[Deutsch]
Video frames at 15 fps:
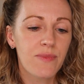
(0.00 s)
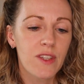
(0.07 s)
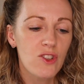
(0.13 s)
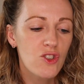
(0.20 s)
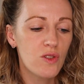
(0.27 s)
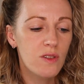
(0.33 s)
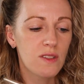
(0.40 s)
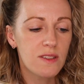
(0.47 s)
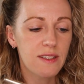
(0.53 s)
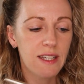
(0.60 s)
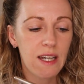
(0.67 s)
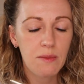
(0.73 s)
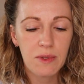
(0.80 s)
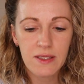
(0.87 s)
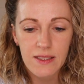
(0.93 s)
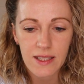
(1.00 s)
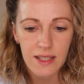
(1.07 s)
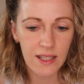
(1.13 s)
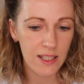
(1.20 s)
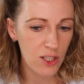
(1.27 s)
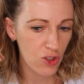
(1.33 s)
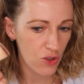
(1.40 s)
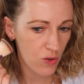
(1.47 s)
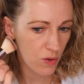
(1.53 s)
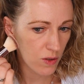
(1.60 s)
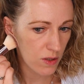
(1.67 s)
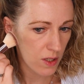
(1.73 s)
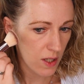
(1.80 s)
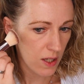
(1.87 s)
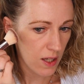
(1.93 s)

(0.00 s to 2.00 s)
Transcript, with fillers: Das Schöne ist, den kann man sich richtig schön